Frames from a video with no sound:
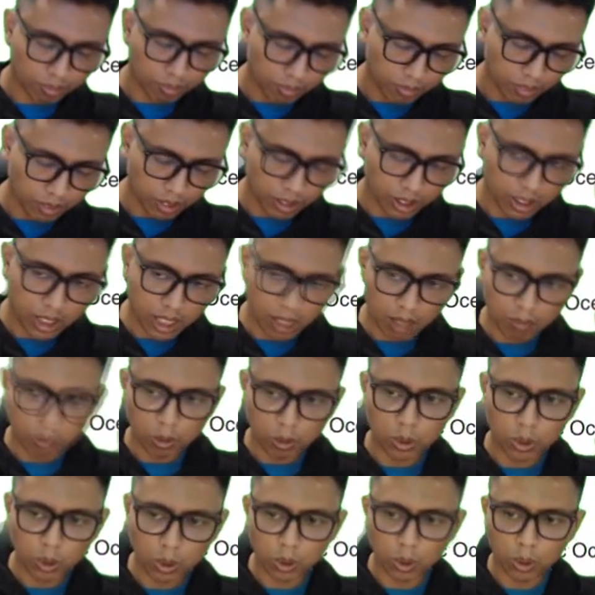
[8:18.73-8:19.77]
tidak
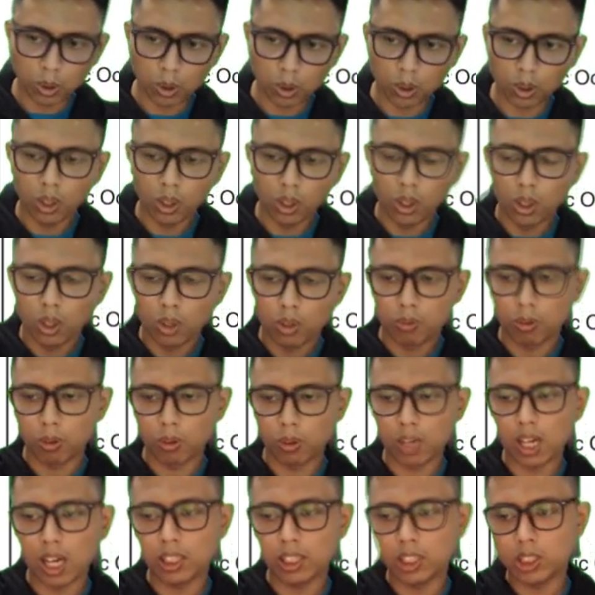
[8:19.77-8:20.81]
muncul
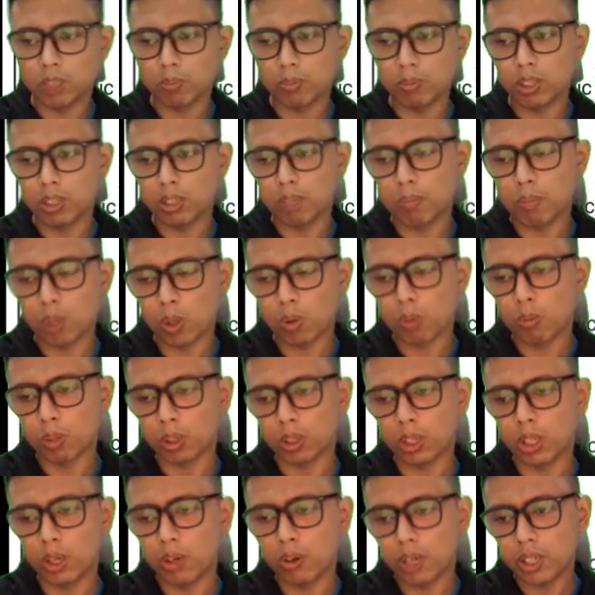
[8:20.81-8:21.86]
vulkanisme berumur
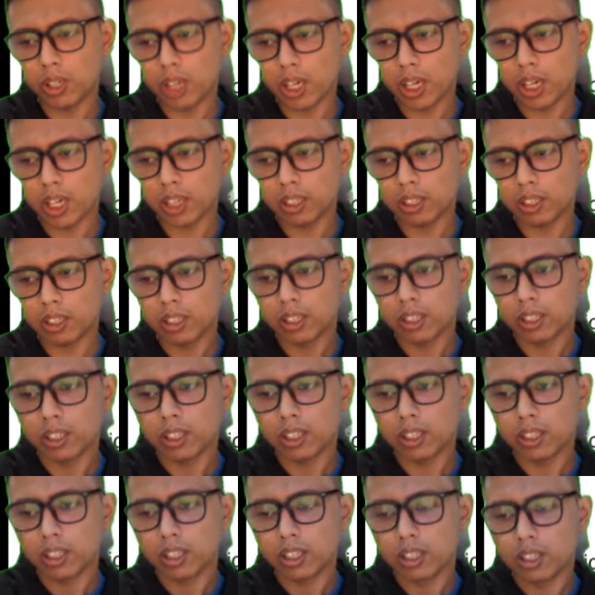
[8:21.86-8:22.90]
neogen,
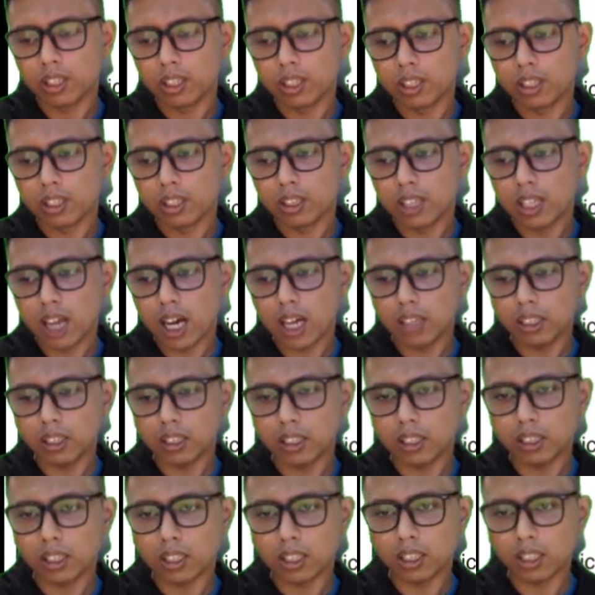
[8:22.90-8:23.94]

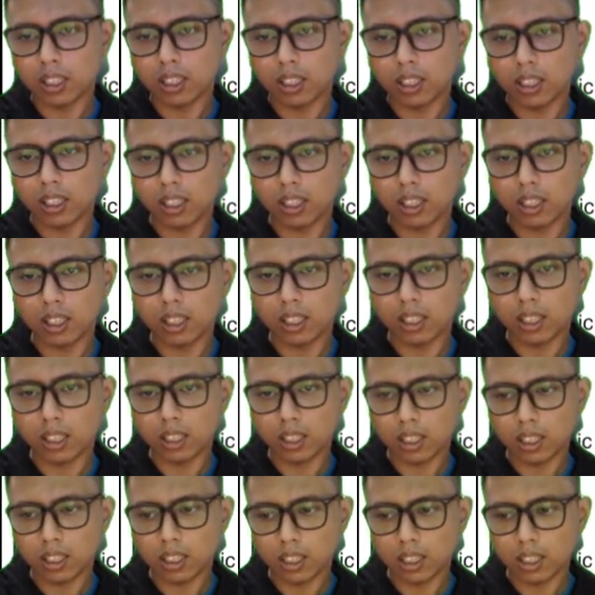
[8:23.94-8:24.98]
dan eh,
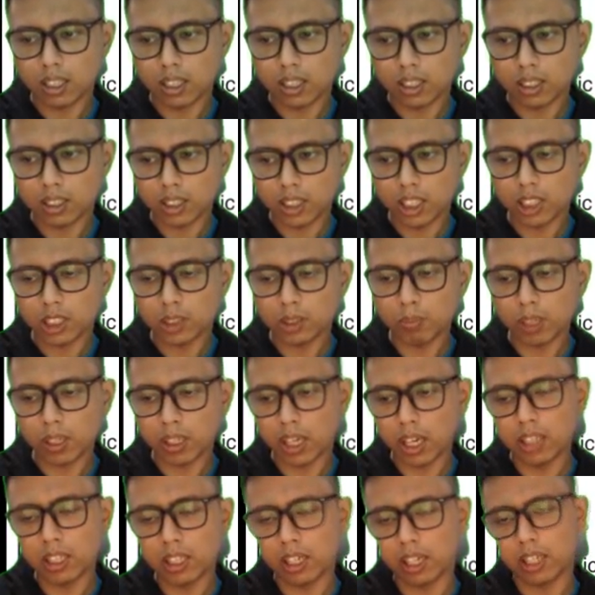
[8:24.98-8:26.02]

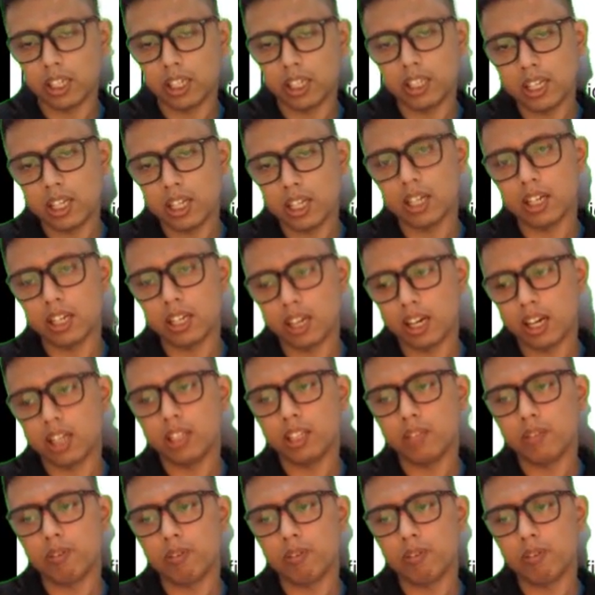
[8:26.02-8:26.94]
seismik energinya relatif